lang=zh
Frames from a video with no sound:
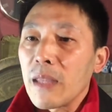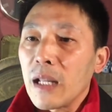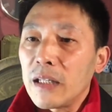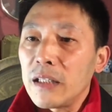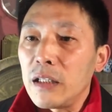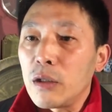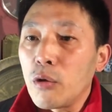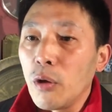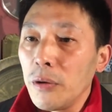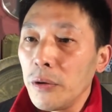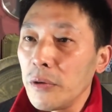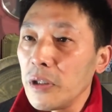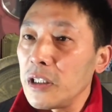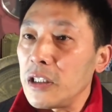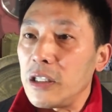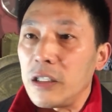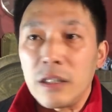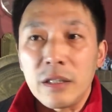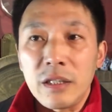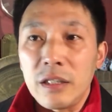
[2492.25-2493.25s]
你光
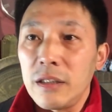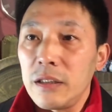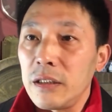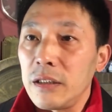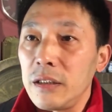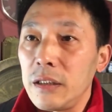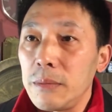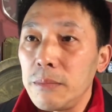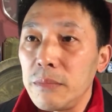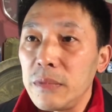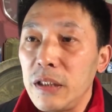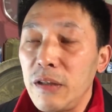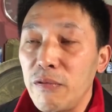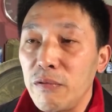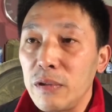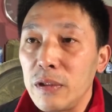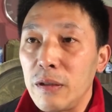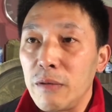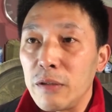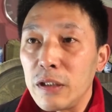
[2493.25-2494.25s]
棍，你你你你
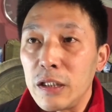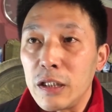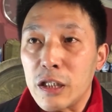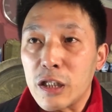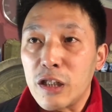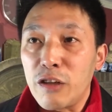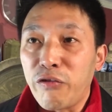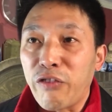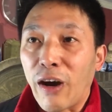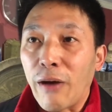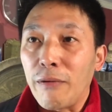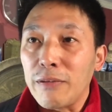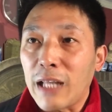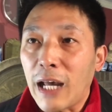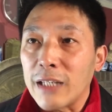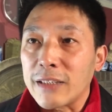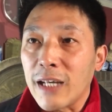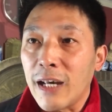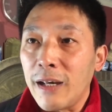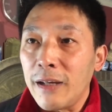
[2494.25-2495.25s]
你你吃法国
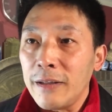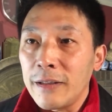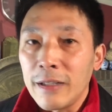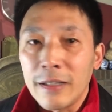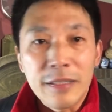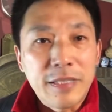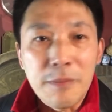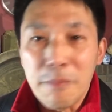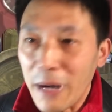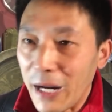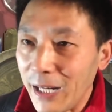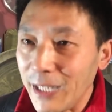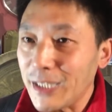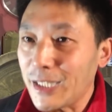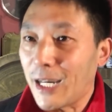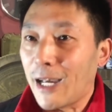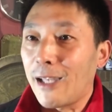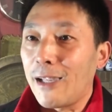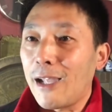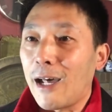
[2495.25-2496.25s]
大餐，你没
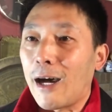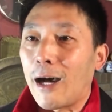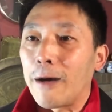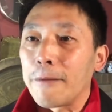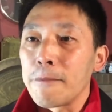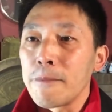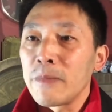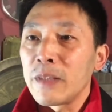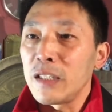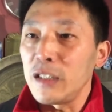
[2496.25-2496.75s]
钱了，